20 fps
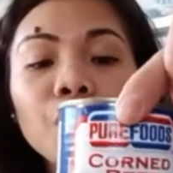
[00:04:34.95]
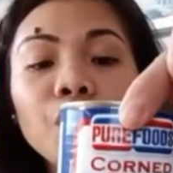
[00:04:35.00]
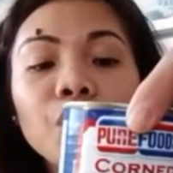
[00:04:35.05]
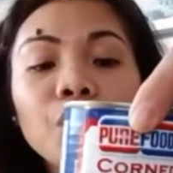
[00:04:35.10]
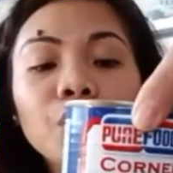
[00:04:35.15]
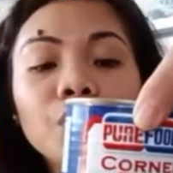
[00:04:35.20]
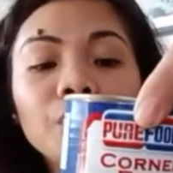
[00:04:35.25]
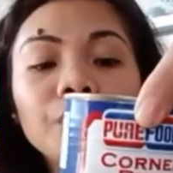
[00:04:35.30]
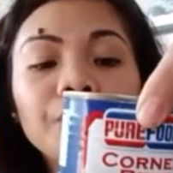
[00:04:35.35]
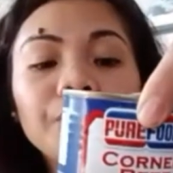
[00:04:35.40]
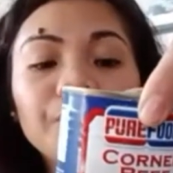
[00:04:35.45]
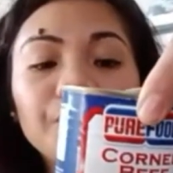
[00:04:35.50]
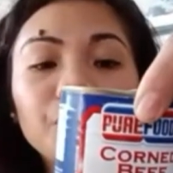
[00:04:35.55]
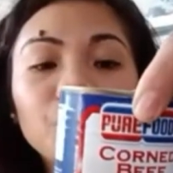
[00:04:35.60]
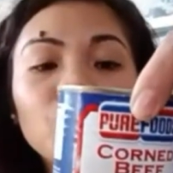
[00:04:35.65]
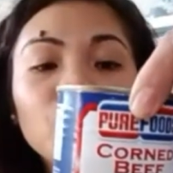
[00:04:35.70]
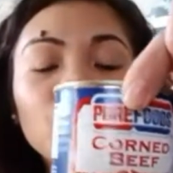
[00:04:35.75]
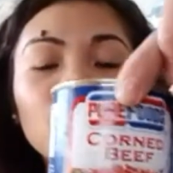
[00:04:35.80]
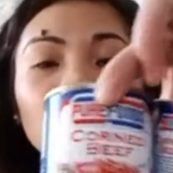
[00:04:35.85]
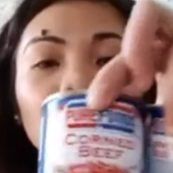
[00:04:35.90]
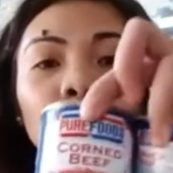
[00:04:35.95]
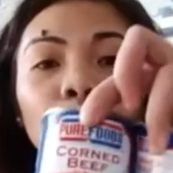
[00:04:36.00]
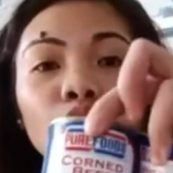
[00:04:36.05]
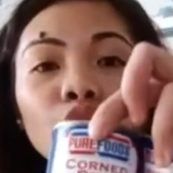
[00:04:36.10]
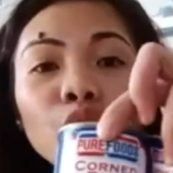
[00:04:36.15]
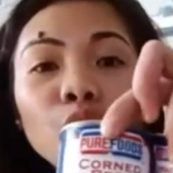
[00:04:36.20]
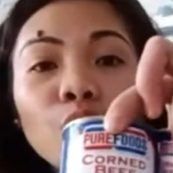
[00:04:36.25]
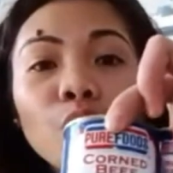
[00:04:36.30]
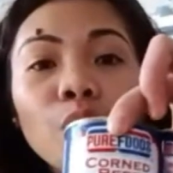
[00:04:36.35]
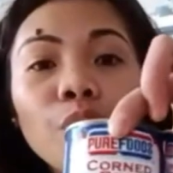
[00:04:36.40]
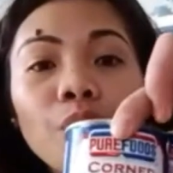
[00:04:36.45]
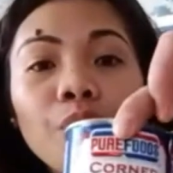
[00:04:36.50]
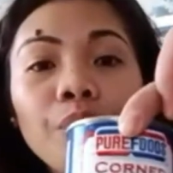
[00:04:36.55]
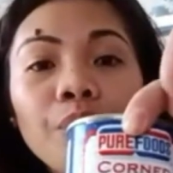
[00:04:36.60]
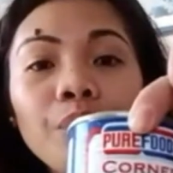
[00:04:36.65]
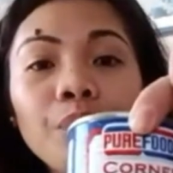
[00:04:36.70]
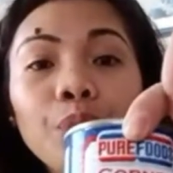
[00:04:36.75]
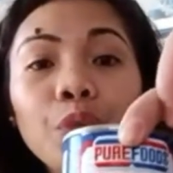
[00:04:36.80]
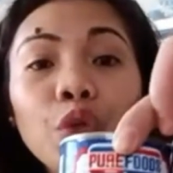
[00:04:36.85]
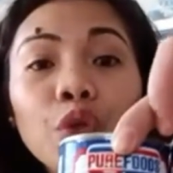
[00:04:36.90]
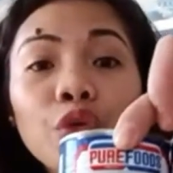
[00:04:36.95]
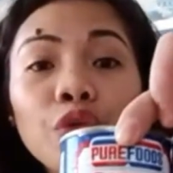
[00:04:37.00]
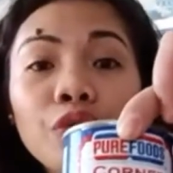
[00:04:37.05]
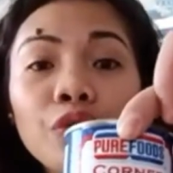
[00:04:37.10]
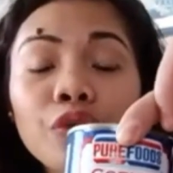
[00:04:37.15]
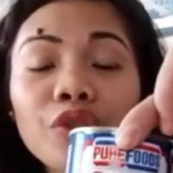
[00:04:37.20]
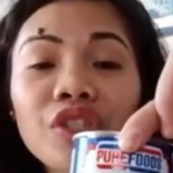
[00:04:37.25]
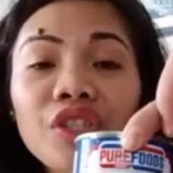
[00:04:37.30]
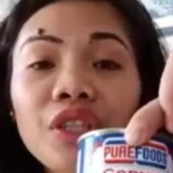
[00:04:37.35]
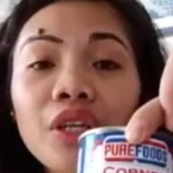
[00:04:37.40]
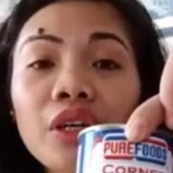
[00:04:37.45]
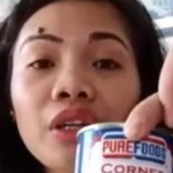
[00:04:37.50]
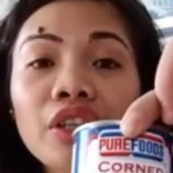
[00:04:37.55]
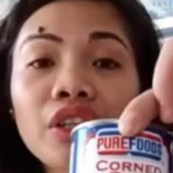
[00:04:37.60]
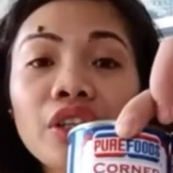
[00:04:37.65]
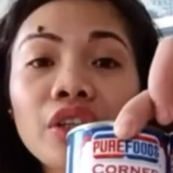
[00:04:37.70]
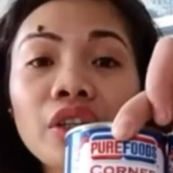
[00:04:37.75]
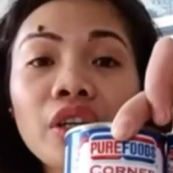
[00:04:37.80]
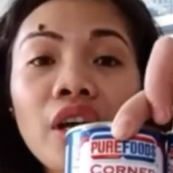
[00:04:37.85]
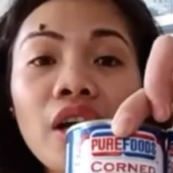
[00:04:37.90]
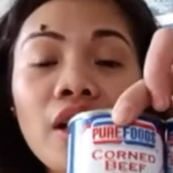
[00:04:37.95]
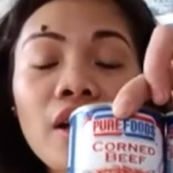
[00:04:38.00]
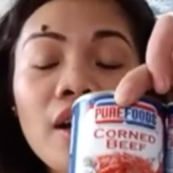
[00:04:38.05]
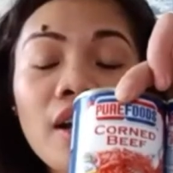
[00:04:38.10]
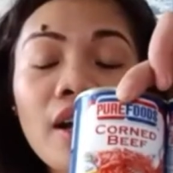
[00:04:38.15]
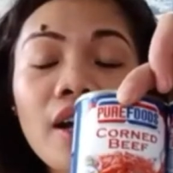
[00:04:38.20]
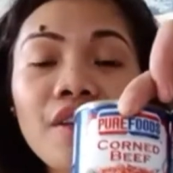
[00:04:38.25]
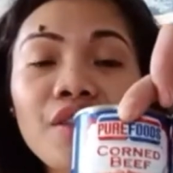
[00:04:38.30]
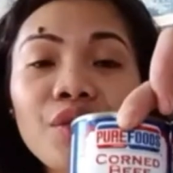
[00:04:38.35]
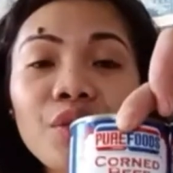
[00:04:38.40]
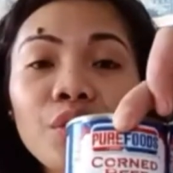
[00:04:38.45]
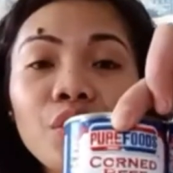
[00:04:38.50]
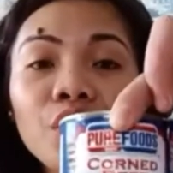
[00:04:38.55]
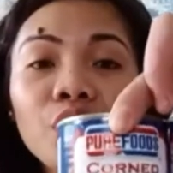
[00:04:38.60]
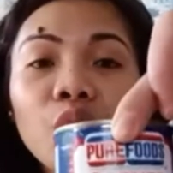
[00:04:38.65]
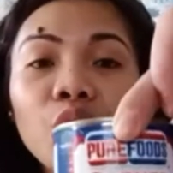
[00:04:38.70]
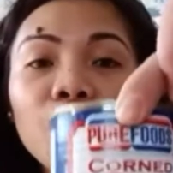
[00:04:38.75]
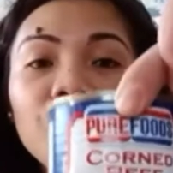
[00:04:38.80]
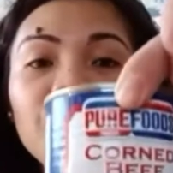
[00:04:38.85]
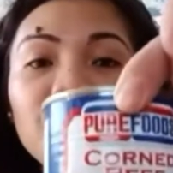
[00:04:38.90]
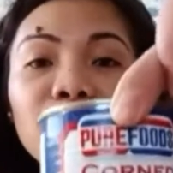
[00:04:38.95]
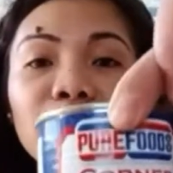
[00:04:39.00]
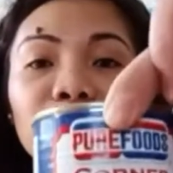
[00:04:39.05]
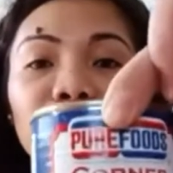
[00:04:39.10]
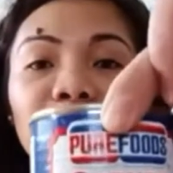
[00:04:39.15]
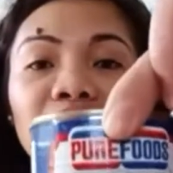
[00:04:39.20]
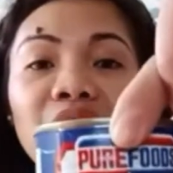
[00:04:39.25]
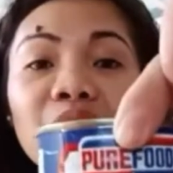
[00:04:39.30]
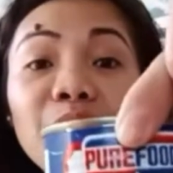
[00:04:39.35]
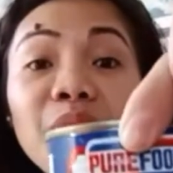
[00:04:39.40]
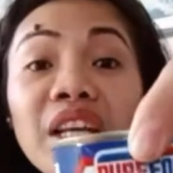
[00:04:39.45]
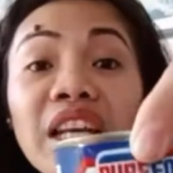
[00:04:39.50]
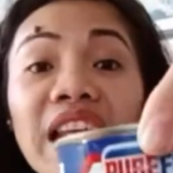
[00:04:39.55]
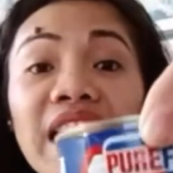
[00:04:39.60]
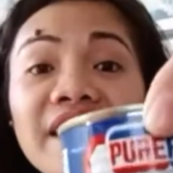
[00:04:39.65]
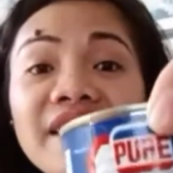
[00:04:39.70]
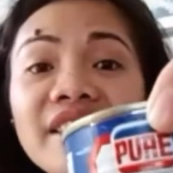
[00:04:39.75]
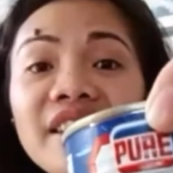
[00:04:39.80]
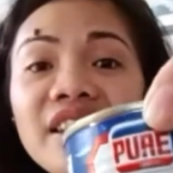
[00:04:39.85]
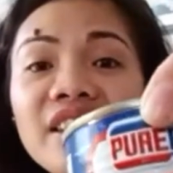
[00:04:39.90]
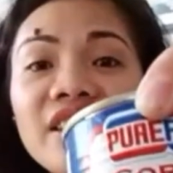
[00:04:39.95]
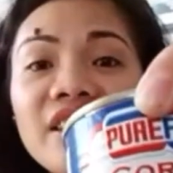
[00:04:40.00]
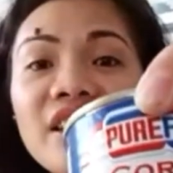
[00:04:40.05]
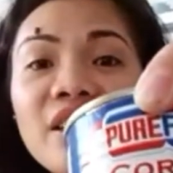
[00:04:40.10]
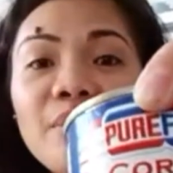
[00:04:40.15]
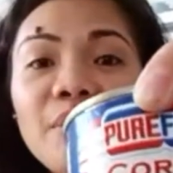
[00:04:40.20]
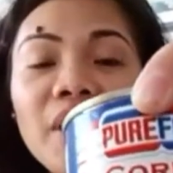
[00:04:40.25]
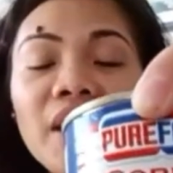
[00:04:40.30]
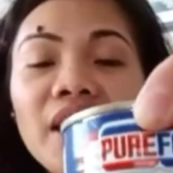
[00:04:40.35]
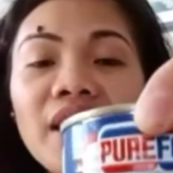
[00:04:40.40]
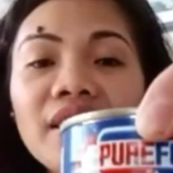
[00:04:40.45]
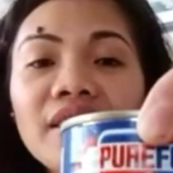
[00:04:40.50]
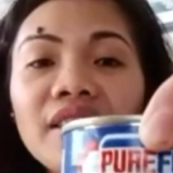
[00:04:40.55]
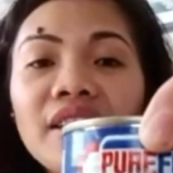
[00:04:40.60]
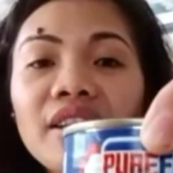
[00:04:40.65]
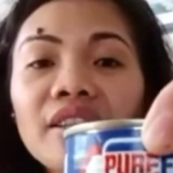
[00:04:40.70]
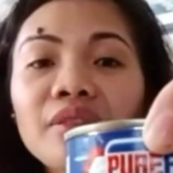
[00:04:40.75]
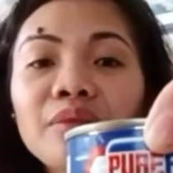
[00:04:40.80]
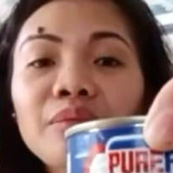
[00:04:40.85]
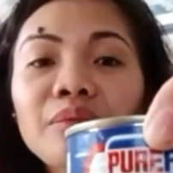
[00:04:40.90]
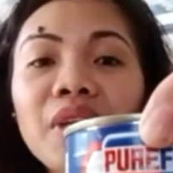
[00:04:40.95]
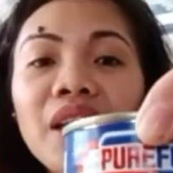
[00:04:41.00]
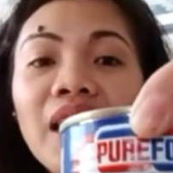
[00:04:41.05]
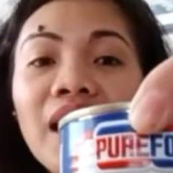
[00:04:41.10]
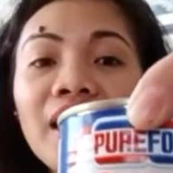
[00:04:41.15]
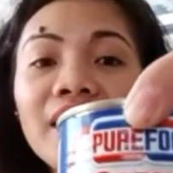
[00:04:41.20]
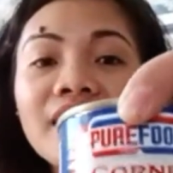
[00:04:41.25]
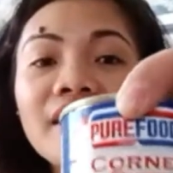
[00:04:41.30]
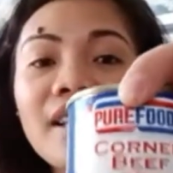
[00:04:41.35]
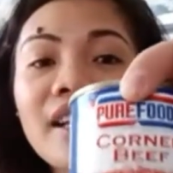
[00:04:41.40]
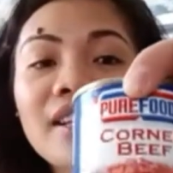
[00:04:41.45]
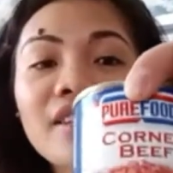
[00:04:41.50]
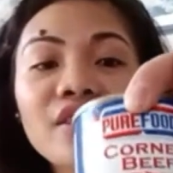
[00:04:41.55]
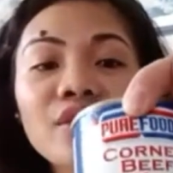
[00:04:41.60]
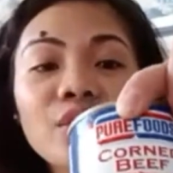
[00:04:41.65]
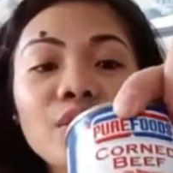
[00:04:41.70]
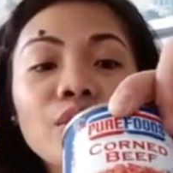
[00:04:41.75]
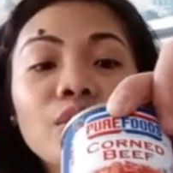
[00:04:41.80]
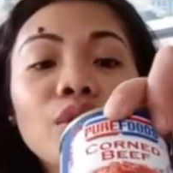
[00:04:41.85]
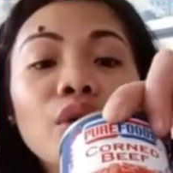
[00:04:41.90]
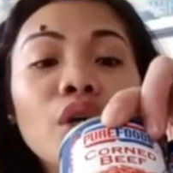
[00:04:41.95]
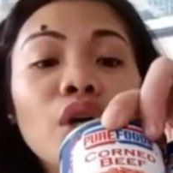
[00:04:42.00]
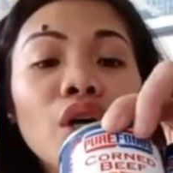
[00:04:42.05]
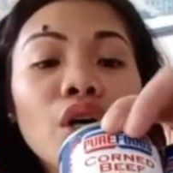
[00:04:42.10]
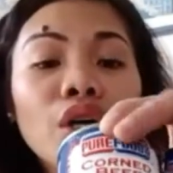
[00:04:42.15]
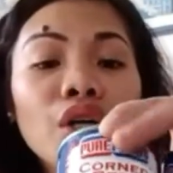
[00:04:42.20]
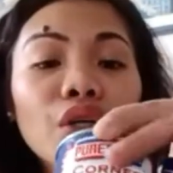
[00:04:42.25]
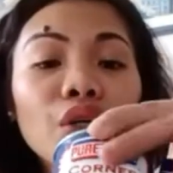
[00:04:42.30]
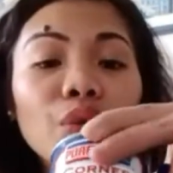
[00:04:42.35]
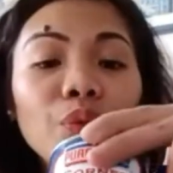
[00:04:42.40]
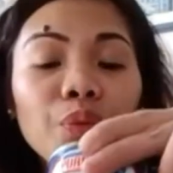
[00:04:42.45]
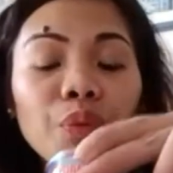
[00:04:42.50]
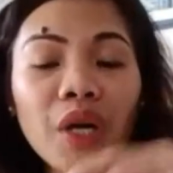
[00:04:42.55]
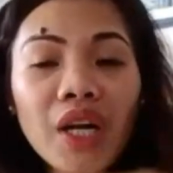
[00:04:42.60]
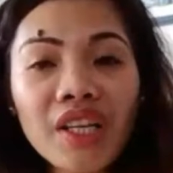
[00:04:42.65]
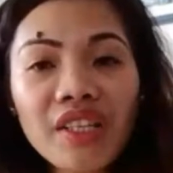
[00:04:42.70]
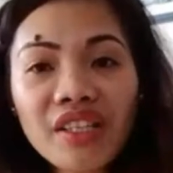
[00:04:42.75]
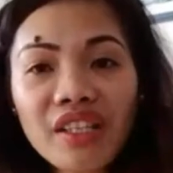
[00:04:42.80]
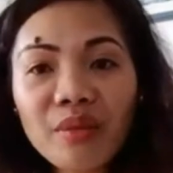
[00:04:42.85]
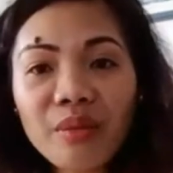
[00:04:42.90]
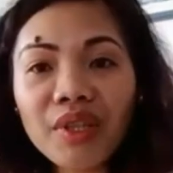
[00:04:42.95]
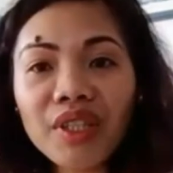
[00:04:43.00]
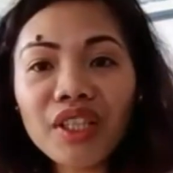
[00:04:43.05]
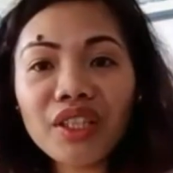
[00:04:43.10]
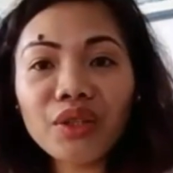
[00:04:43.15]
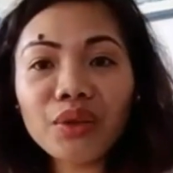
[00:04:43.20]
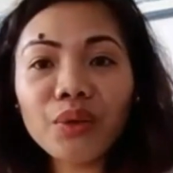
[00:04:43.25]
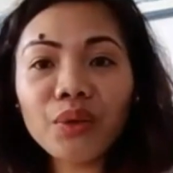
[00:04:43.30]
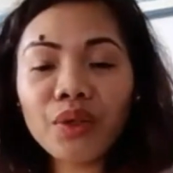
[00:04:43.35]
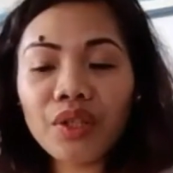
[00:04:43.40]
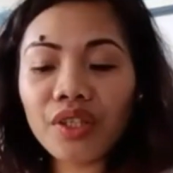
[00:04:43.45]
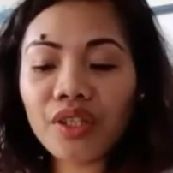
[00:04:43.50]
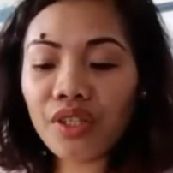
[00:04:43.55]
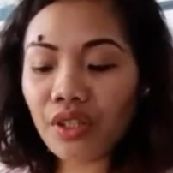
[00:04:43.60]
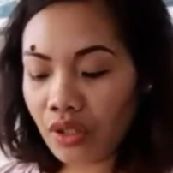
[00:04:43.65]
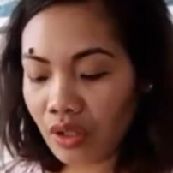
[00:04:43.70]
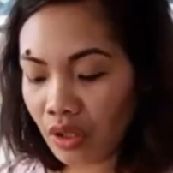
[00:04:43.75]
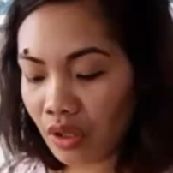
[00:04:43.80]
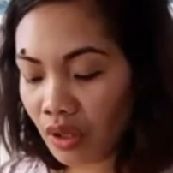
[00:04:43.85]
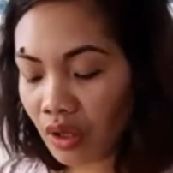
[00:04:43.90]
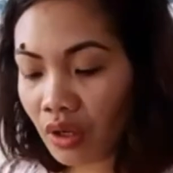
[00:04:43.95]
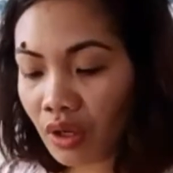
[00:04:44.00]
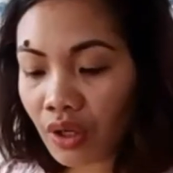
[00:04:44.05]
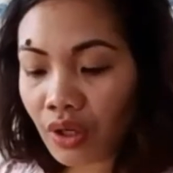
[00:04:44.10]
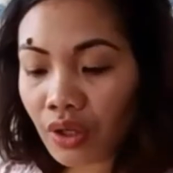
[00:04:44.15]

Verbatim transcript: Ito yung gustong gusto kong Pure Foods na ano, corned beef. Ma malasa siya, malasang malasa. So, yung price naman nito is